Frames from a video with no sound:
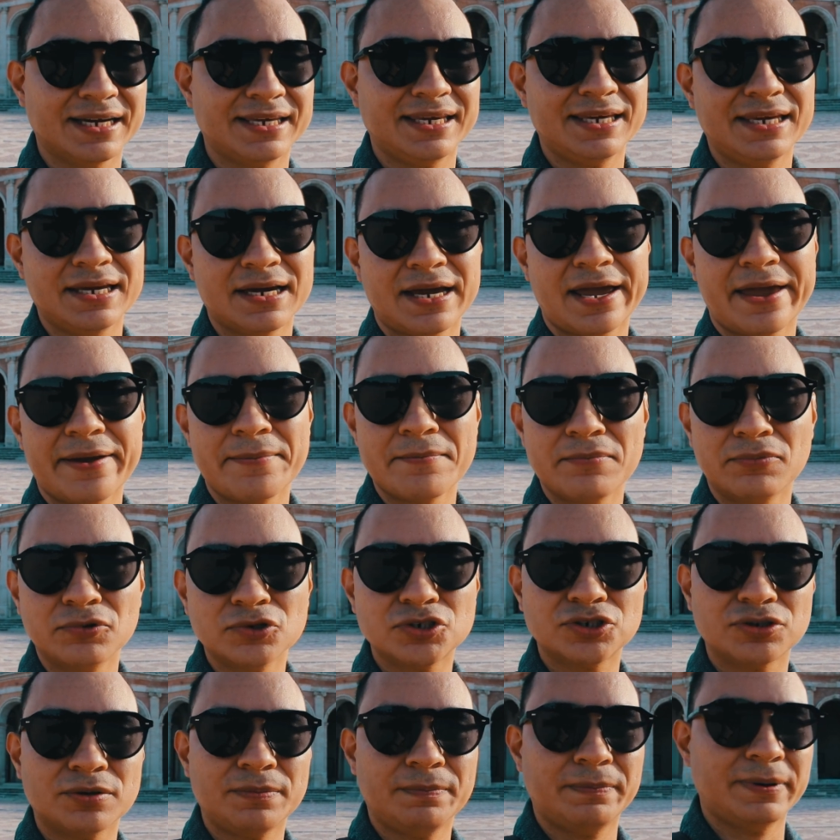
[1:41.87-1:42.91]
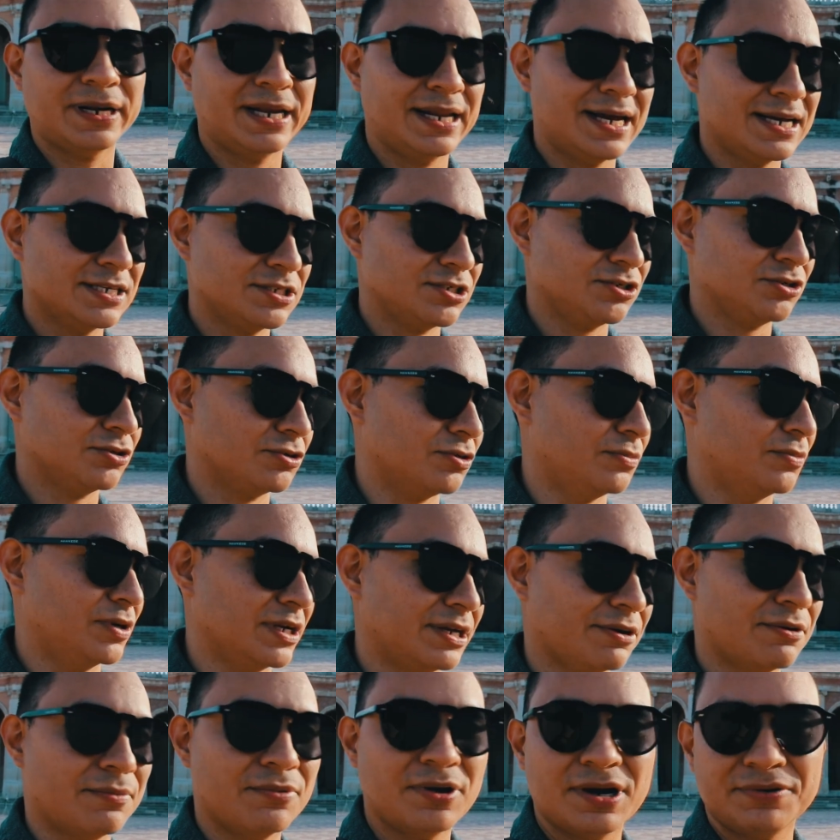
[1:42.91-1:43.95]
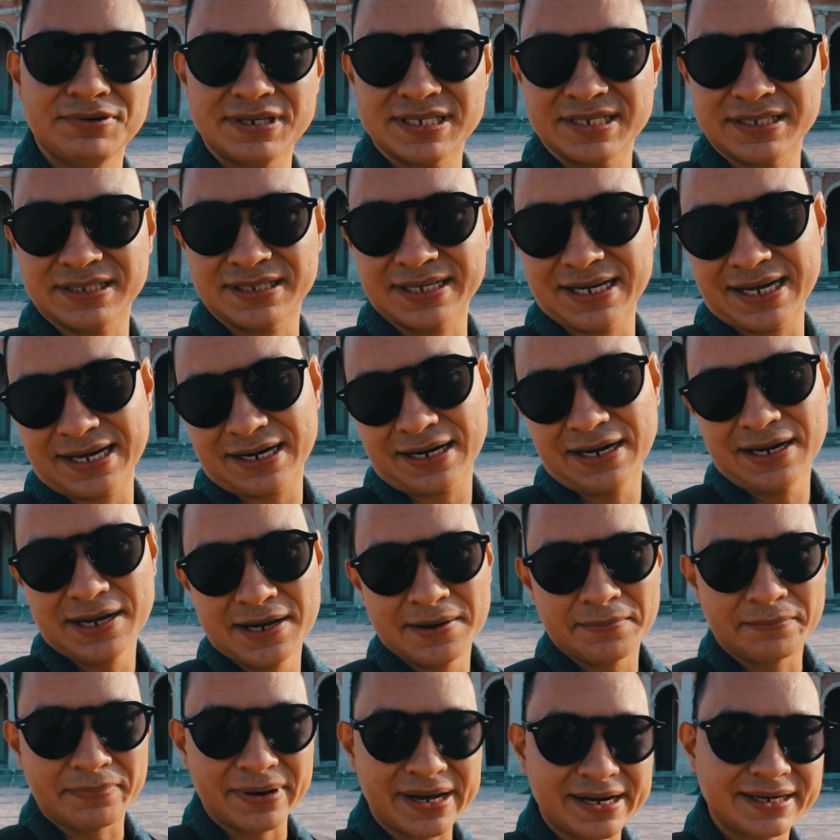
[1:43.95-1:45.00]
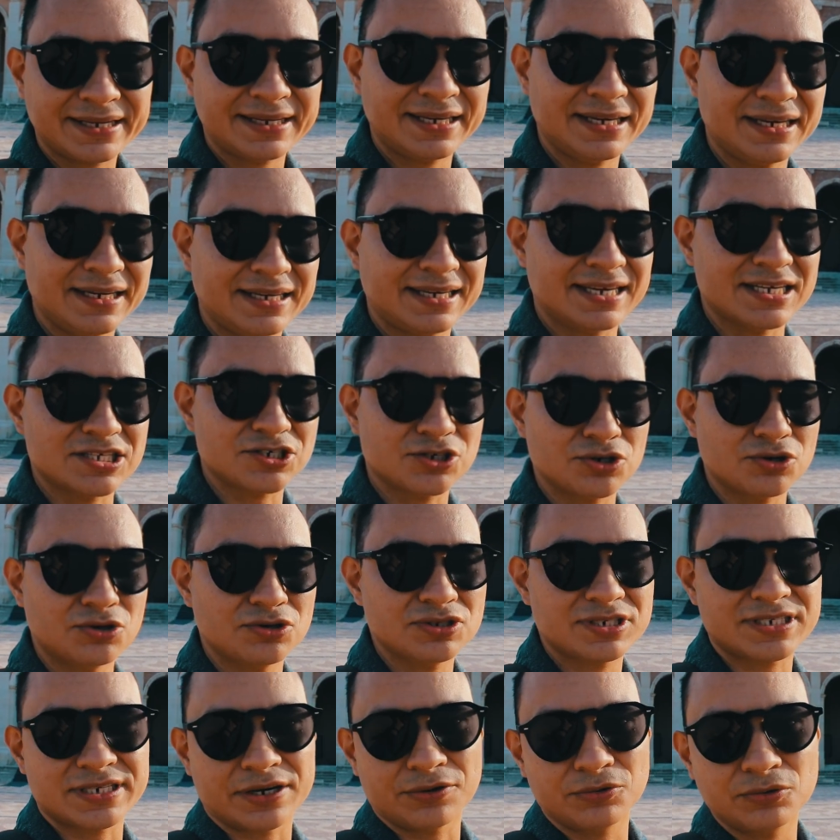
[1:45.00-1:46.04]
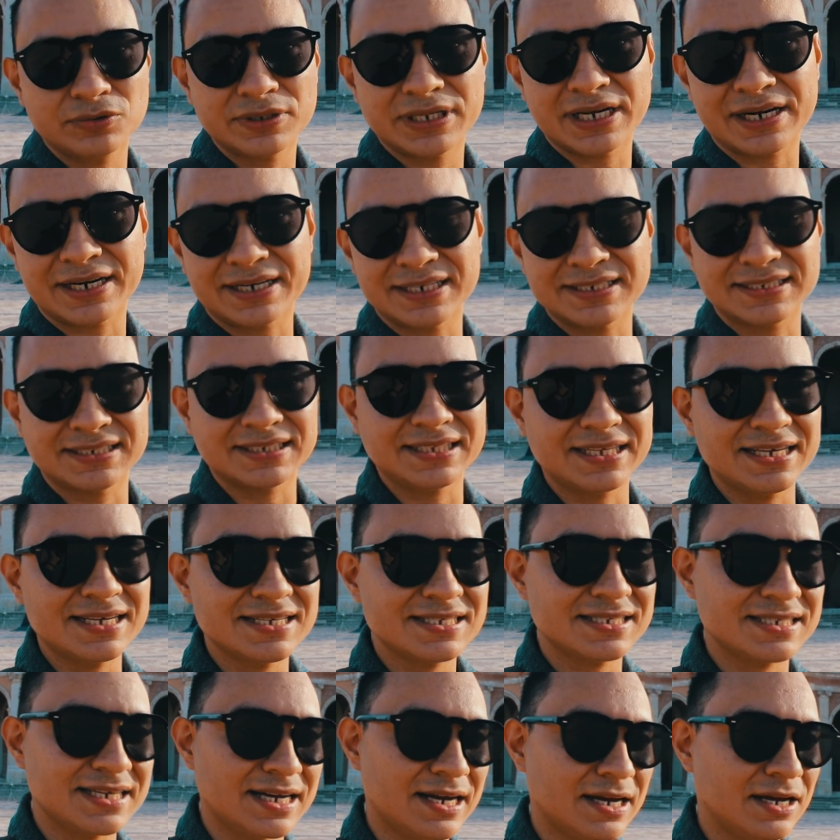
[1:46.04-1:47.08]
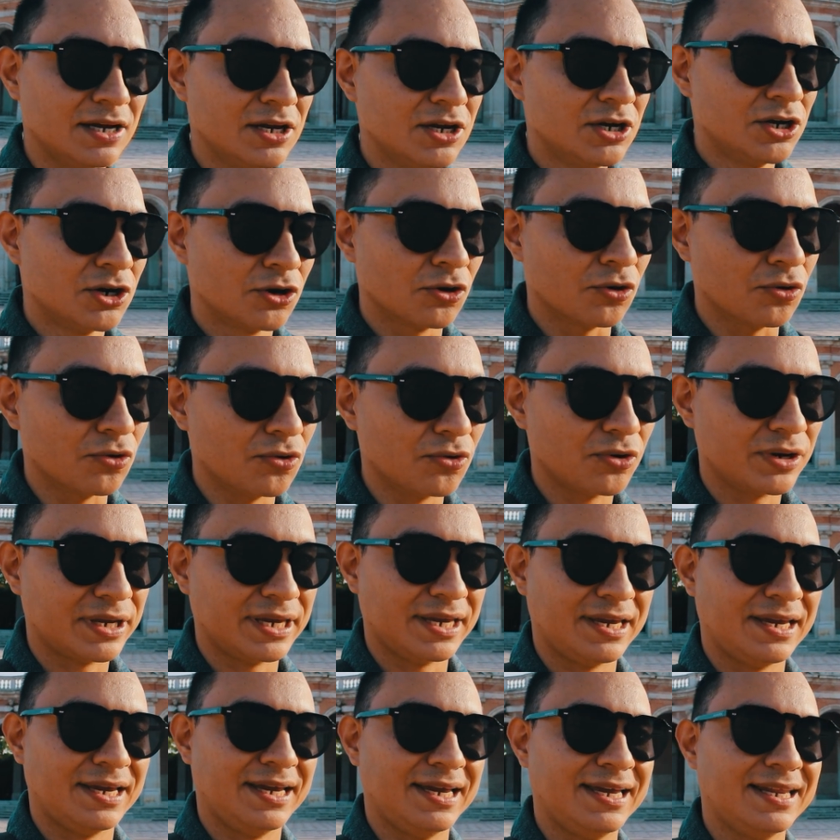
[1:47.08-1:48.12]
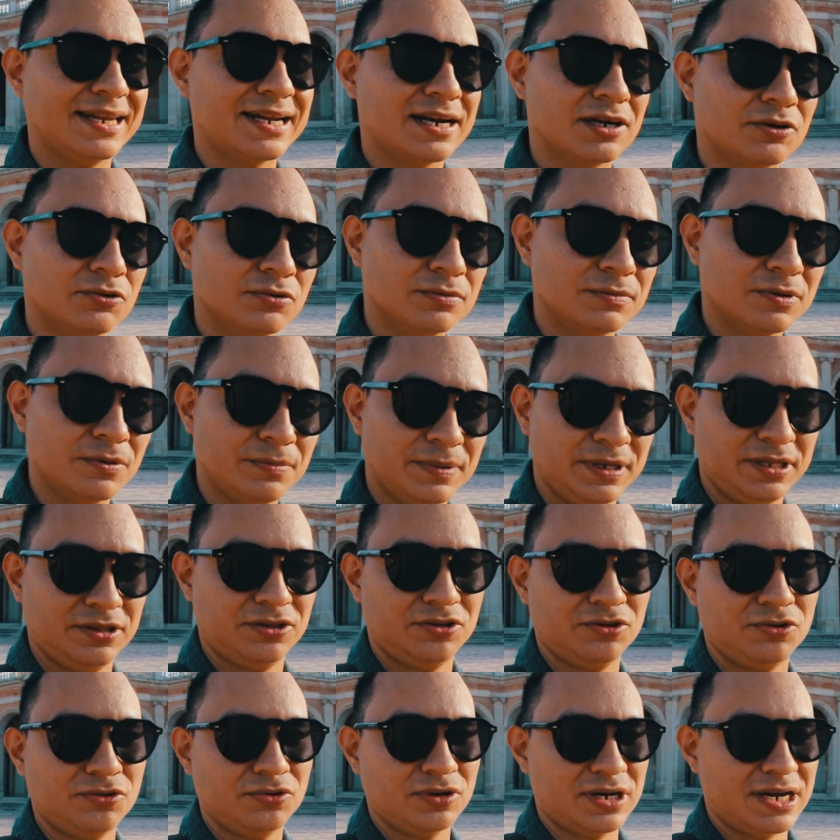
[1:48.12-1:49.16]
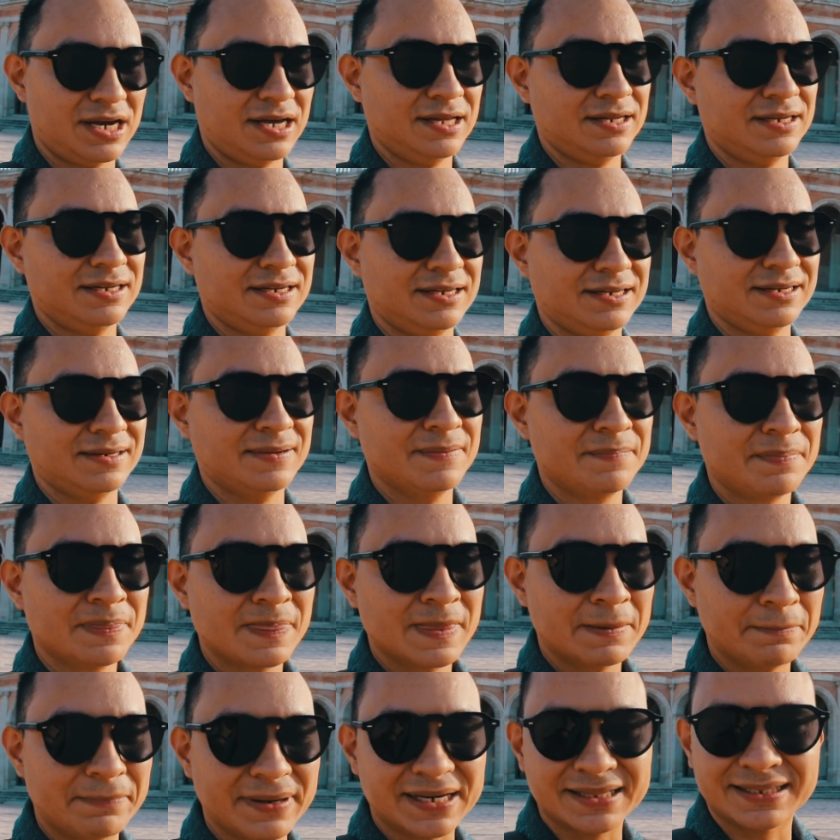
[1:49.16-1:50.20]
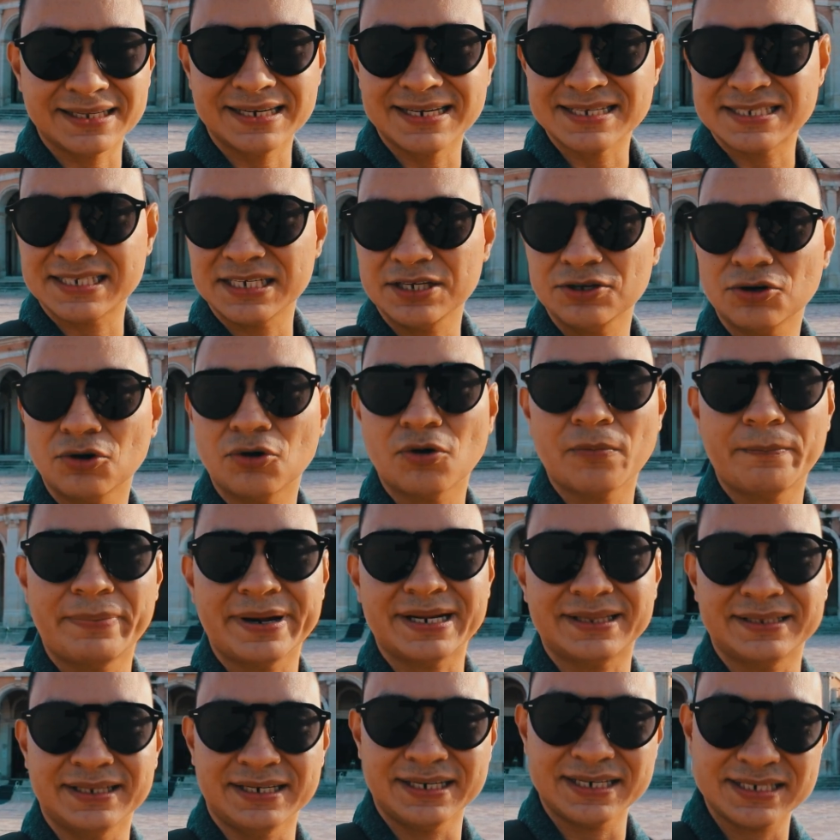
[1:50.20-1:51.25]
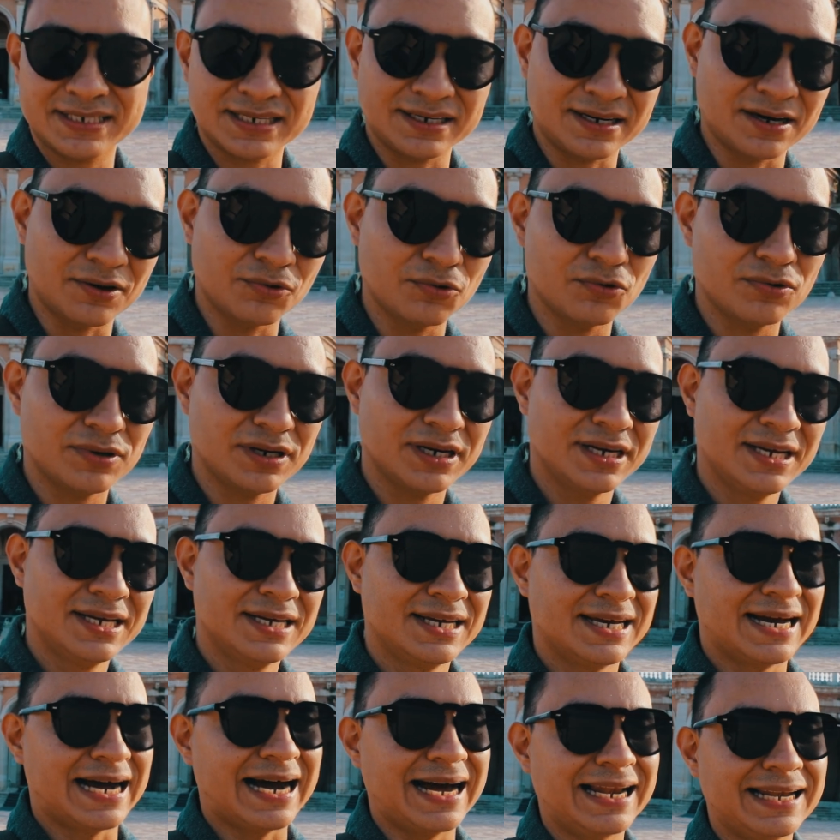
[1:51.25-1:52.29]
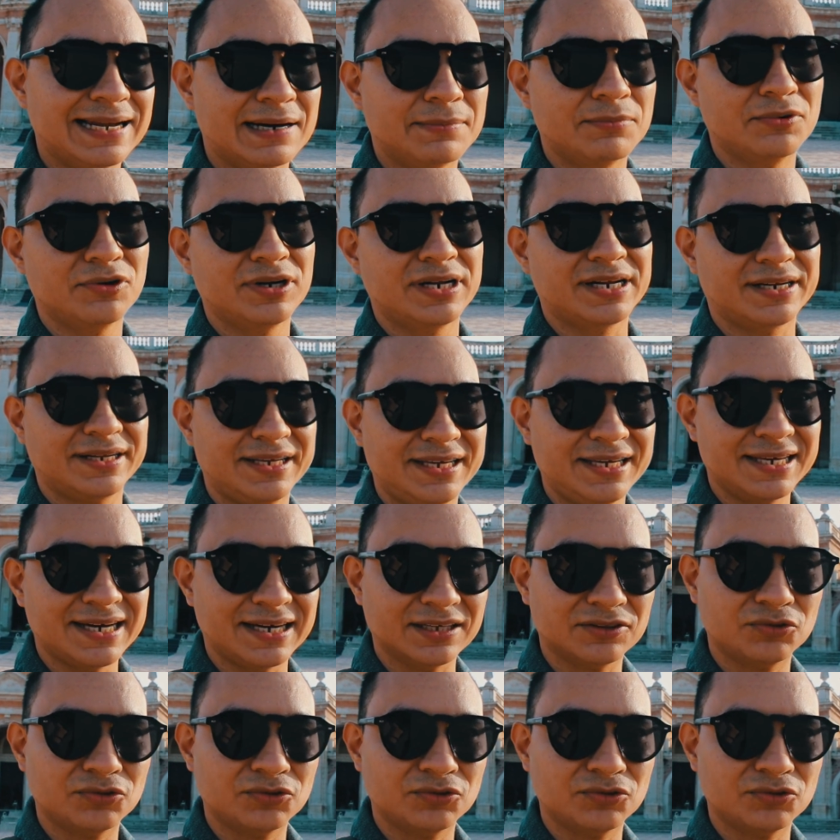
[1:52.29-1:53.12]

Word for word: Aquí hay muchos palacios como el que vamos a visitar, parques que son segunda residencia o que en algún momento han pertenecido o pertenecen aún a la monarquía